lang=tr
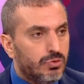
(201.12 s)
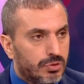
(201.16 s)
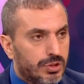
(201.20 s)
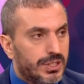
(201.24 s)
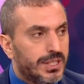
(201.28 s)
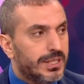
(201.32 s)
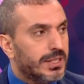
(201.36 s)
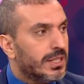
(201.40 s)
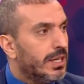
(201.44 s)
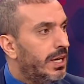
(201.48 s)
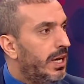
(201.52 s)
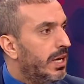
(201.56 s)

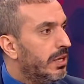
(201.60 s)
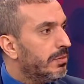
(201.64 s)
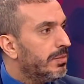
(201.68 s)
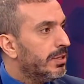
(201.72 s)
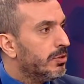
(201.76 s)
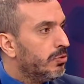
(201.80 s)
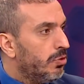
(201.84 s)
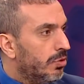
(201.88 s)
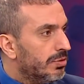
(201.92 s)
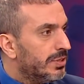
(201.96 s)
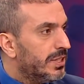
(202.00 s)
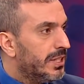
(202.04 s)
Türkiye'de
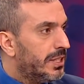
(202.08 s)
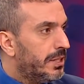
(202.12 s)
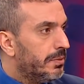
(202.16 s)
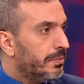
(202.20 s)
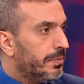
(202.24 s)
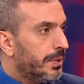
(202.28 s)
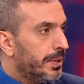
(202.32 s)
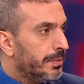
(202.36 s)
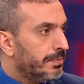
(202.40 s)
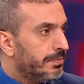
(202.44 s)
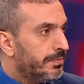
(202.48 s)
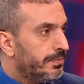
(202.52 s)
galiba 4
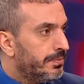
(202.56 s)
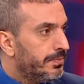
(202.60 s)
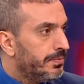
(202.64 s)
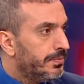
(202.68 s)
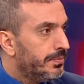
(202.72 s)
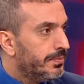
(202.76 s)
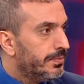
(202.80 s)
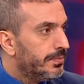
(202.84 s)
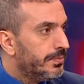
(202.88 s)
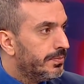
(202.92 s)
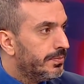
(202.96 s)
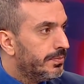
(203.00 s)
Ekim mi?
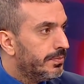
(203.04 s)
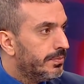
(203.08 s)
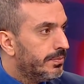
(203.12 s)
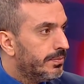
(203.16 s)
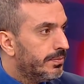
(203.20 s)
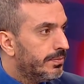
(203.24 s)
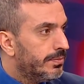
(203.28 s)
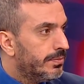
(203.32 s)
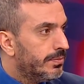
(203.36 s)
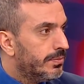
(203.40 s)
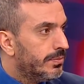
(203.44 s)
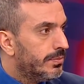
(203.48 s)

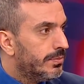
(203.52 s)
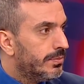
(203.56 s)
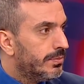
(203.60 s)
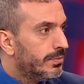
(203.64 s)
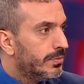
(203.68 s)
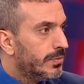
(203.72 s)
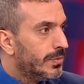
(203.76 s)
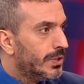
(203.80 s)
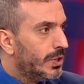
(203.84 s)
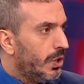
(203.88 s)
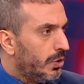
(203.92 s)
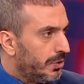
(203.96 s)

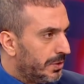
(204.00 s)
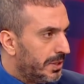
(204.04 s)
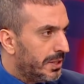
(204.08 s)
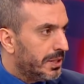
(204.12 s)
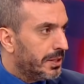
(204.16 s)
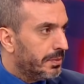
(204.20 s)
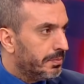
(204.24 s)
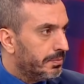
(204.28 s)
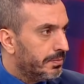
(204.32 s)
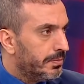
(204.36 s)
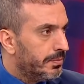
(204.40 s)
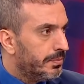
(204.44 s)
4
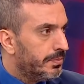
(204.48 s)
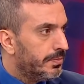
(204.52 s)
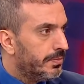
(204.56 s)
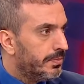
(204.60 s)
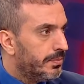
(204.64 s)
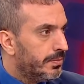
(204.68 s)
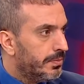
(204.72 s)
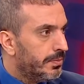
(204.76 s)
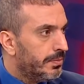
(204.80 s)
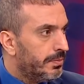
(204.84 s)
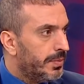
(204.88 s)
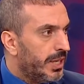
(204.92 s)
Ekim.
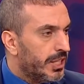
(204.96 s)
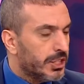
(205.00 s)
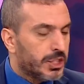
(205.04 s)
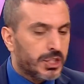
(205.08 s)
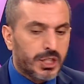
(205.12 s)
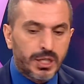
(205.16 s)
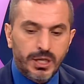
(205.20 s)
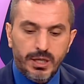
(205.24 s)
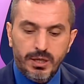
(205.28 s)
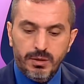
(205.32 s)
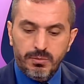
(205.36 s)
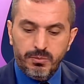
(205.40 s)
5.
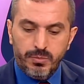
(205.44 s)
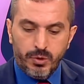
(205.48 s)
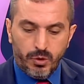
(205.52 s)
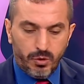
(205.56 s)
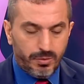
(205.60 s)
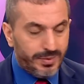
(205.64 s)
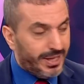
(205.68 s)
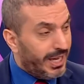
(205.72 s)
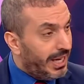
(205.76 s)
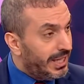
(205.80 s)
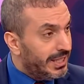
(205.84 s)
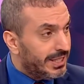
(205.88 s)
5.
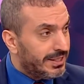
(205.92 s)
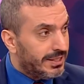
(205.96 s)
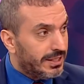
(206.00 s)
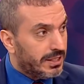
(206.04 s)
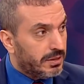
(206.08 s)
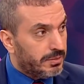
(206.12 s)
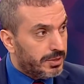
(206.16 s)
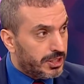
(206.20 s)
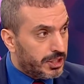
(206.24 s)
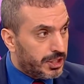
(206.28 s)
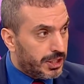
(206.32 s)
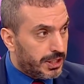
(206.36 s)
Premier
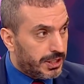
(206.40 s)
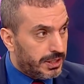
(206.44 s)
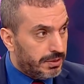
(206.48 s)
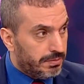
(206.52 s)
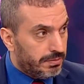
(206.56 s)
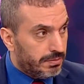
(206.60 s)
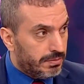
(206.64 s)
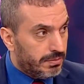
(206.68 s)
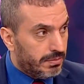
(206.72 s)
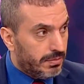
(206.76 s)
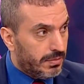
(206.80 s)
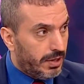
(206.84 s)
Lig'de de 5
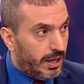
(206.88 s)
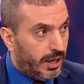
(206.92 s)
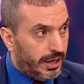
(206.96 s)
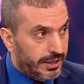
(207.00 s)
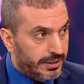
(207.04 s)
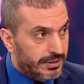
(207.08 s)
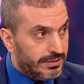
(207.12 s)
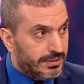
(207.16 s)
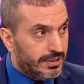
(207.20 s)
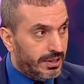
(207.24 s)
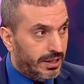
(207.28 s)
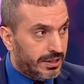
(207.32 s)
Ekim.
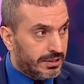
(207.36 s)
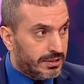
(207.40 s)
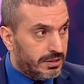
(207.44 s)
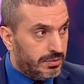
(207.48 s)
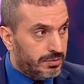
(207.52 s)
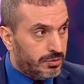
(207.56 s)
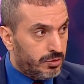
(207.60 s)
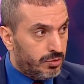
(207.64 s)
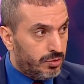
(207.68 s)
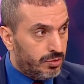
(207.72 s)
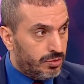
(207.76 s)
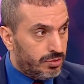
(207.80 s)
Aynı
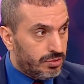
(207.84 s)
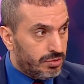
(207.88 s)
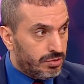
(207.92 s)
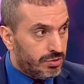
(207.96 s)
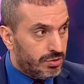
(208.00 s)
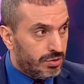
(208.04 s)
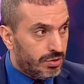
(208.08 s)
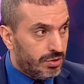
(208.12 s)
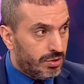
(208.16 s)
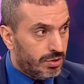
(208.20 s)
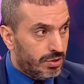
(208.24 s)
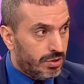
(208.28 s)
tarihte
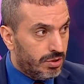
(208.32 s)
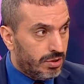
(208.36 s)
bitiyoruz.